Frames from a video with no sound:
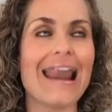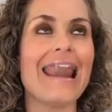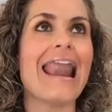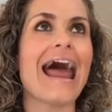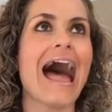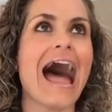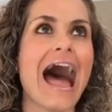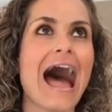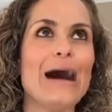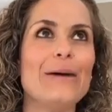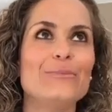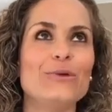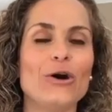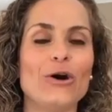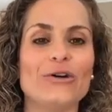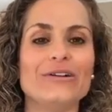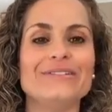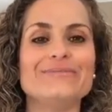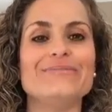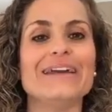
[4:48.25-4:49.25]
La
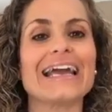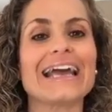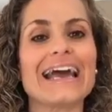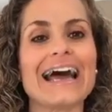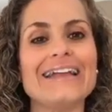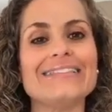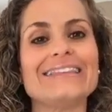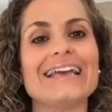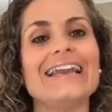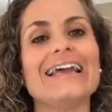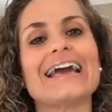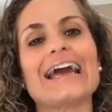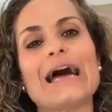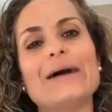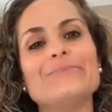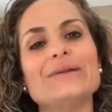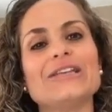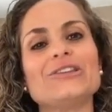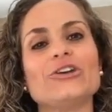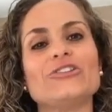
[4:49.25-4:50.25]
amo, me encanta, le
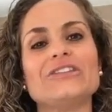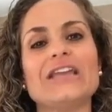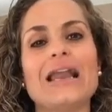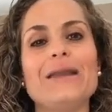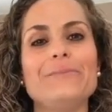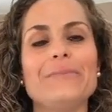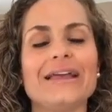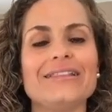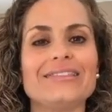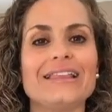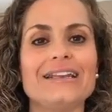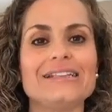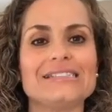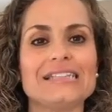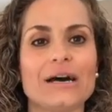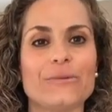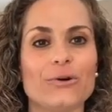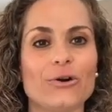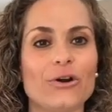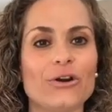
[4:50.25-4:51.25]
cambia totalmente el
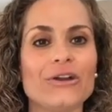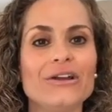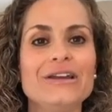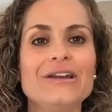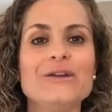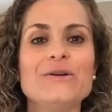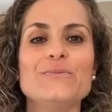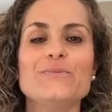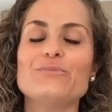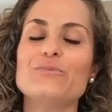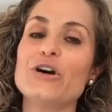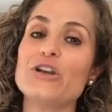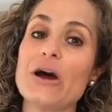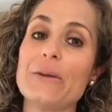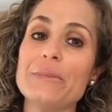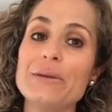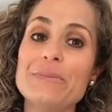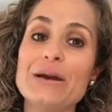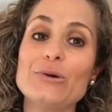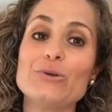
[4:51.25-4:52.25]
sabor bueno, a
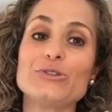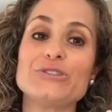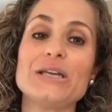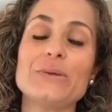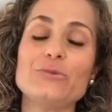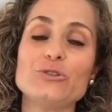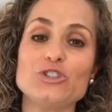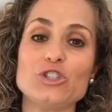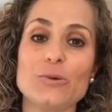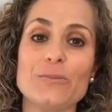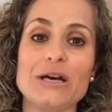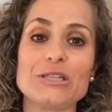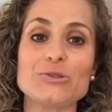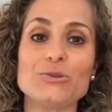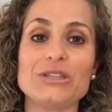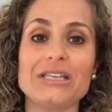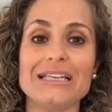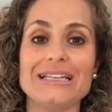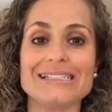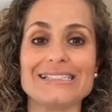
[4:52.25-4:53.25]
mí me gusta mucho más
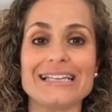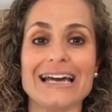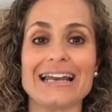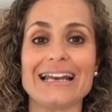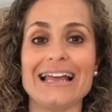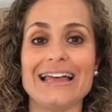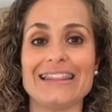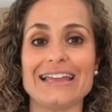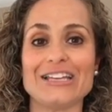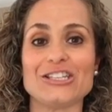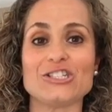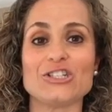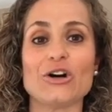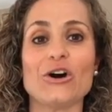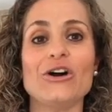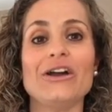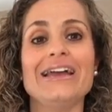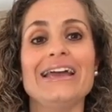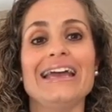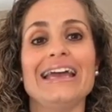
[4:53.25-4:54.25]
utilizarla, de hecho,
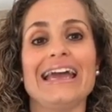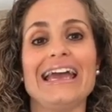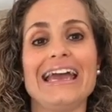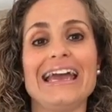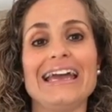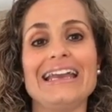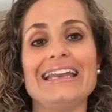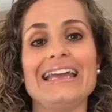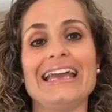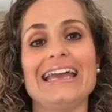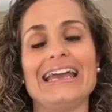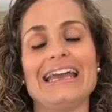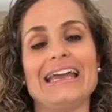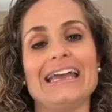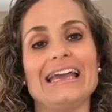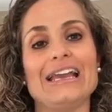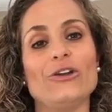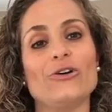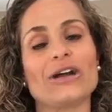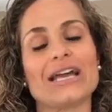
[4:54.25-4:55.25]
en
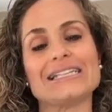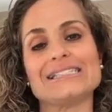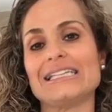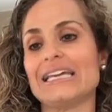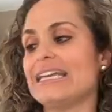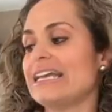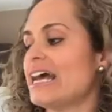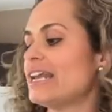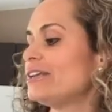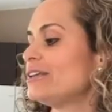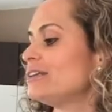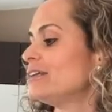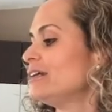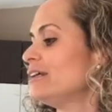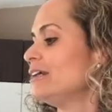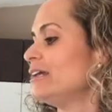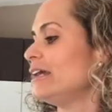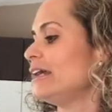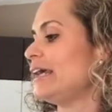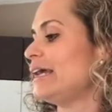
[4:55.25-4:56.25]
eh, lo que serían
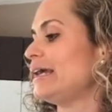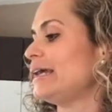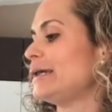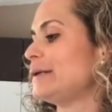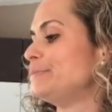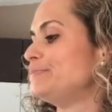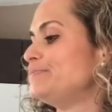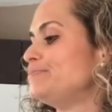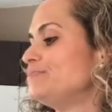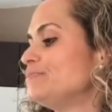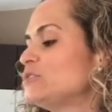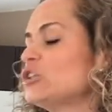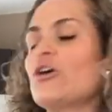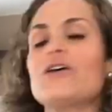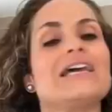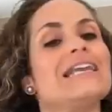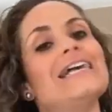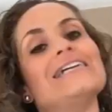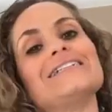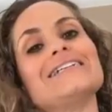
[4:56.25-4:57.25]
em,
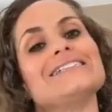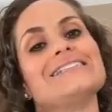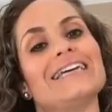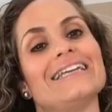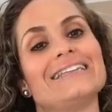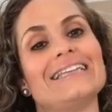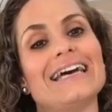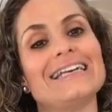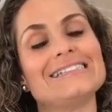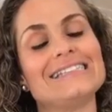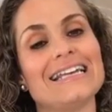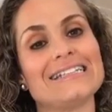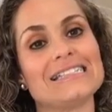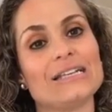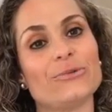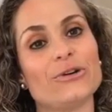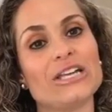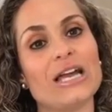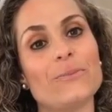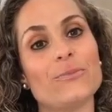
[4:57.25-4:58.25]
todas las recetas, la
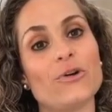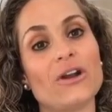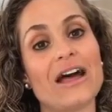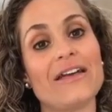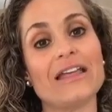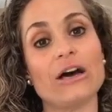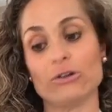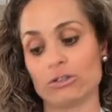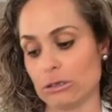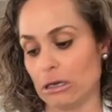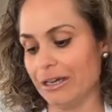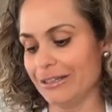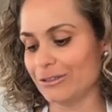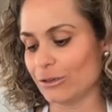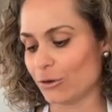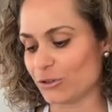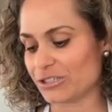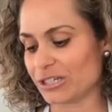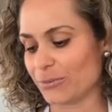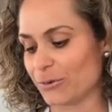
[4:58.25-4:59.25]
cebolla morada
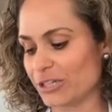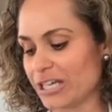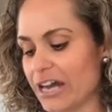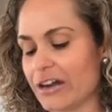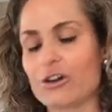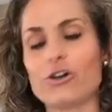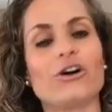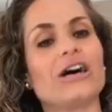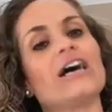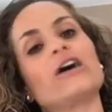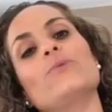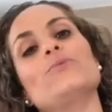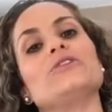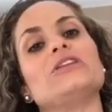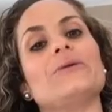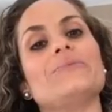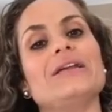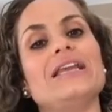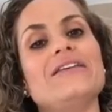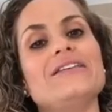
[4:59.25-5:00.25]
o, cebolla roja, como
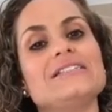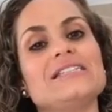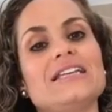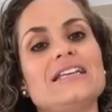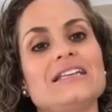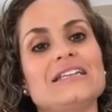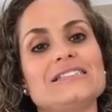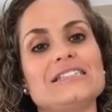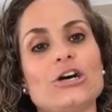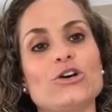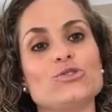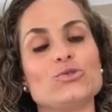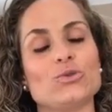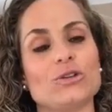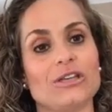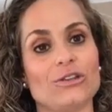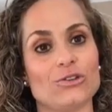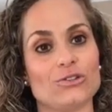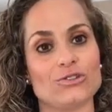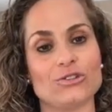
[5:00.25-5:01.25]
también le dicen en Estados
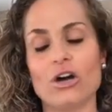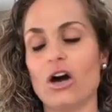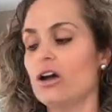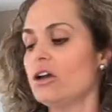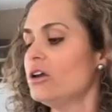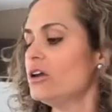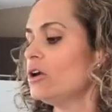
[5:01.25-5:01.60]
Unidos, ¿no?